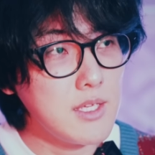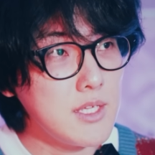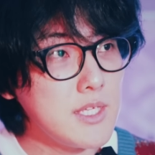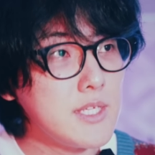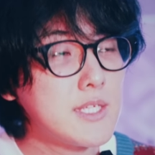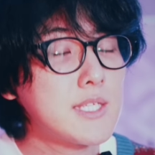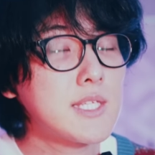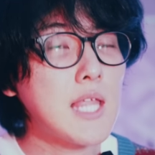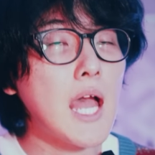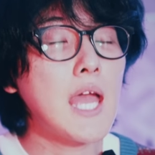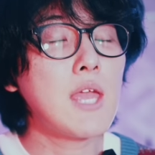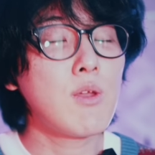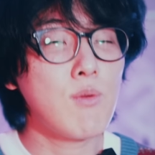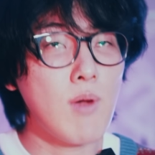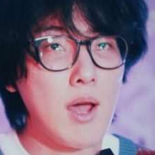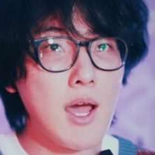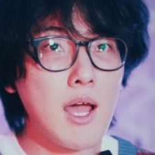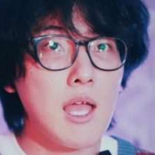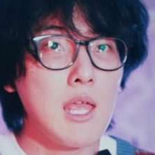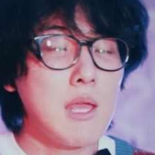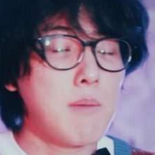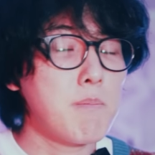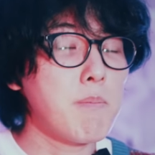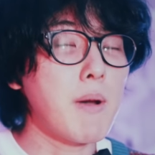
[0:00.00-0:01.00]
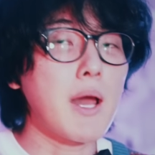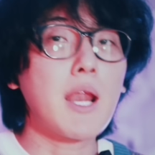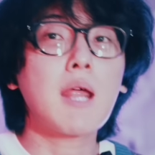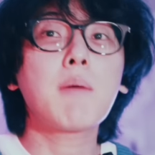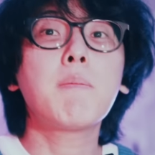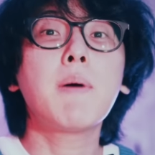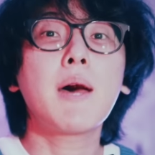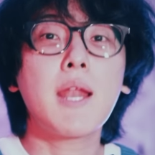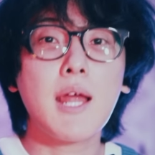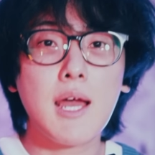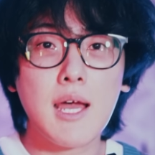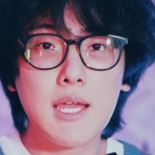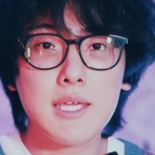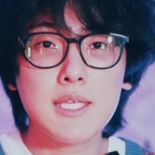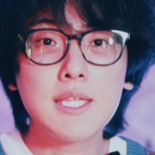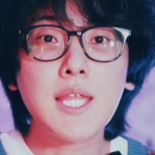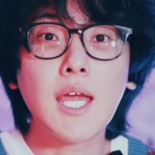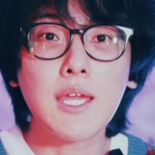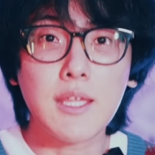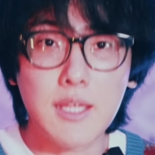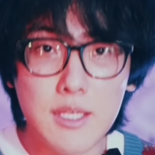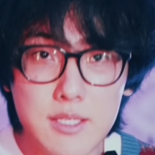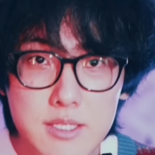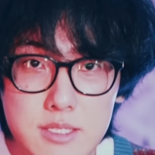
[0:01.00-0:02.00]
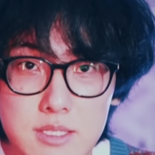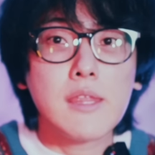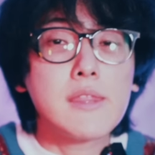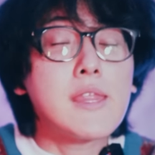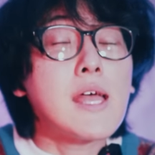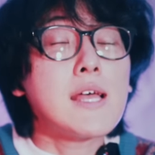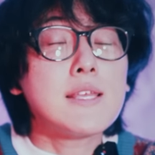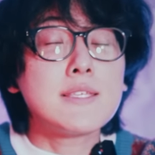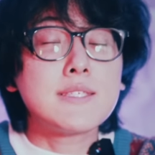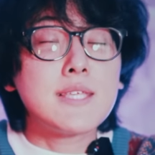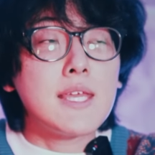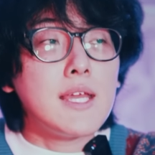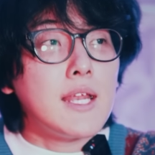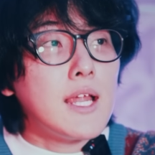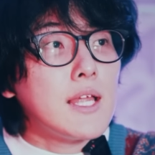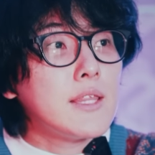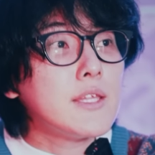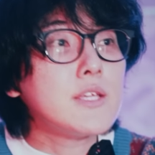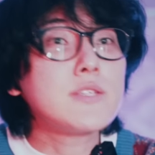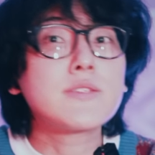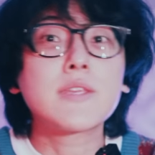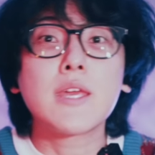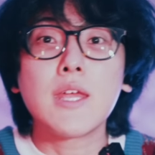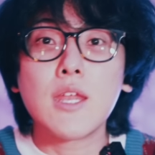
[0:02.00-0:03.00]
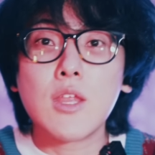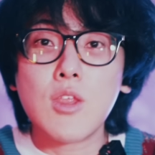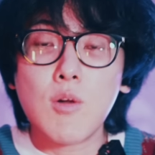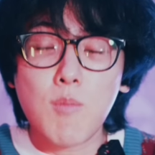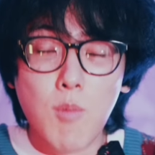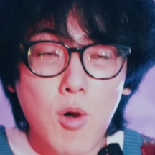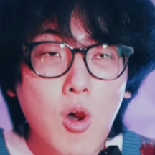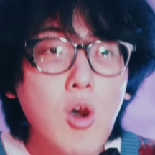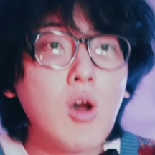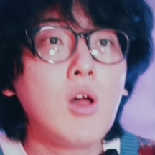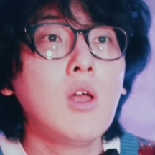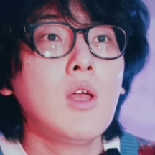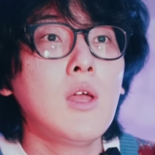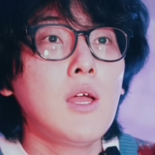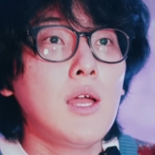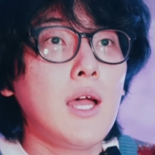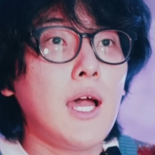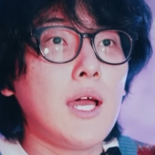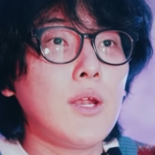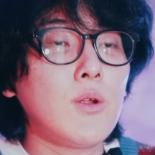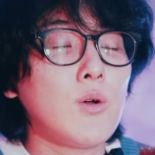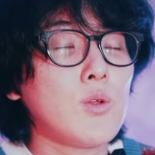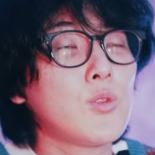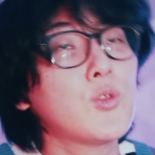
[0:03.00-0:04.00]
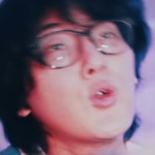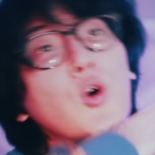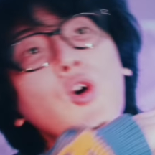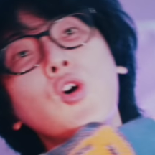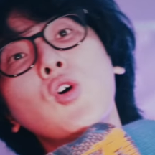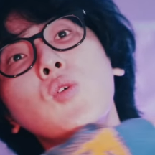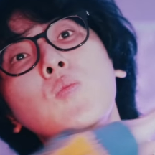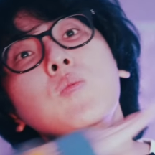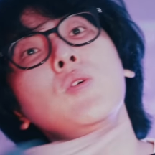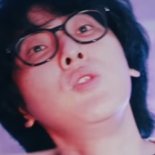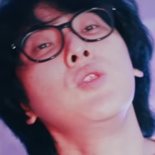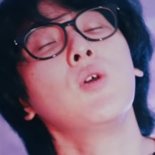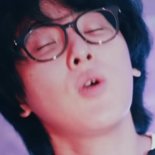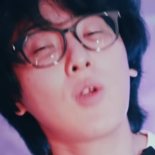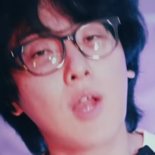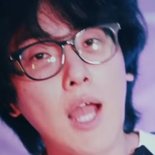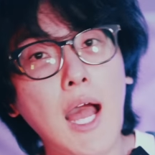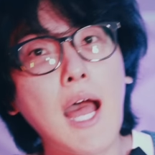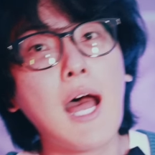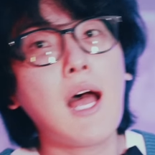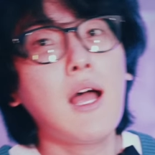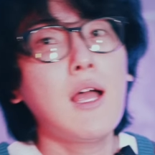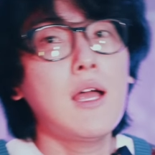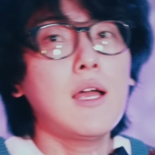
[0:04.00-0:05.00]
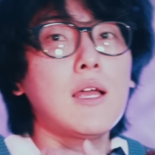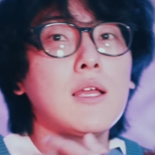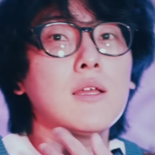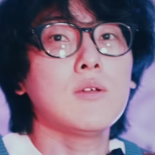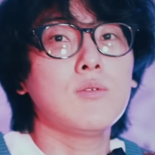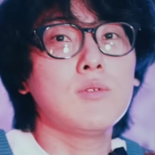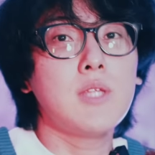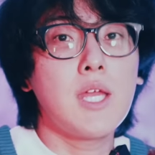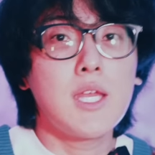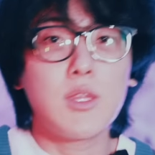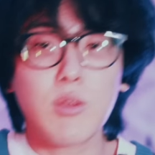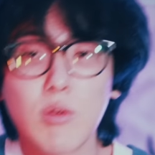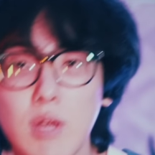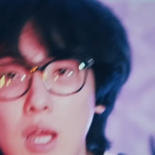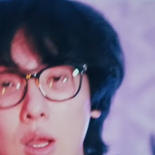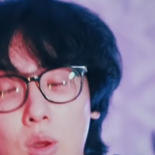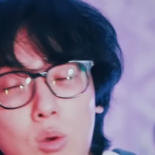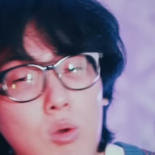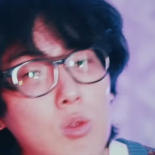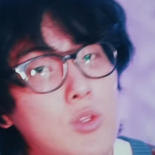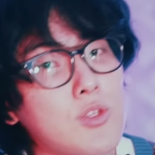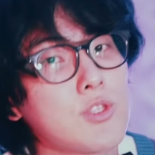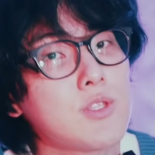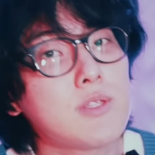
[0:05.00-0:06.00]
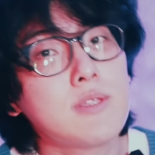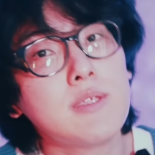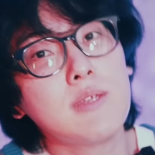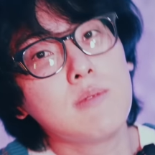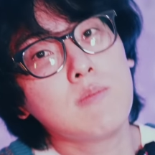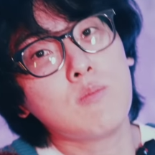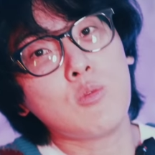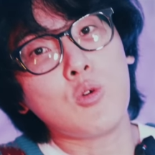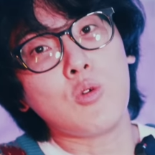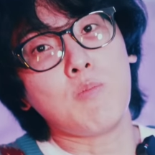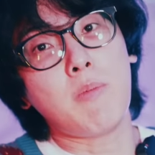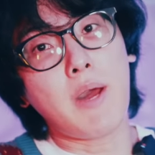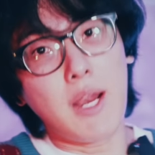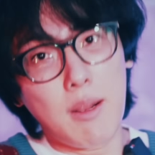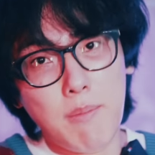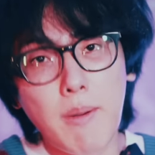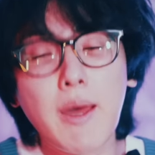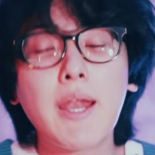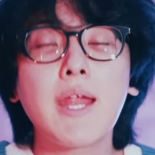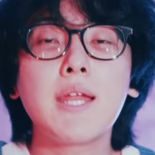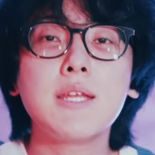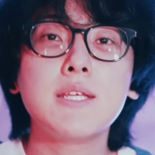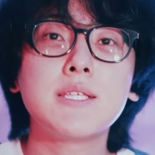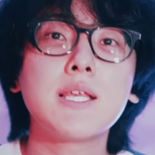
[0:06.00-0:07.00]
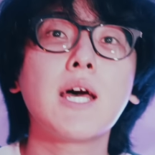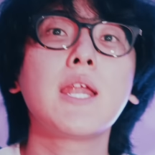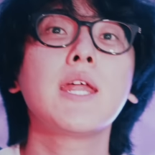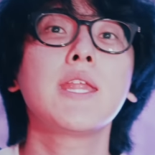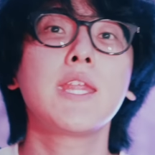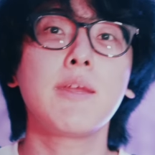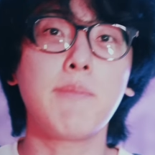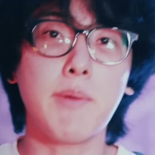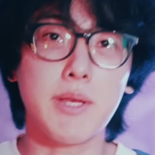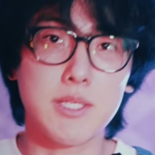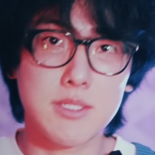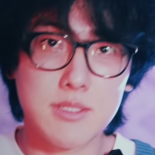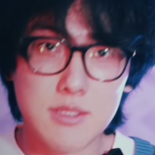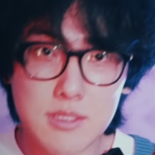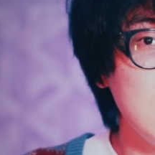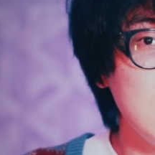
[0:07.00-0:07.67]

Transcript: 遺体はバラバラ遺体です。男性なんですけれども、あの頭部とか腕とかこうもうバラバラにされてます。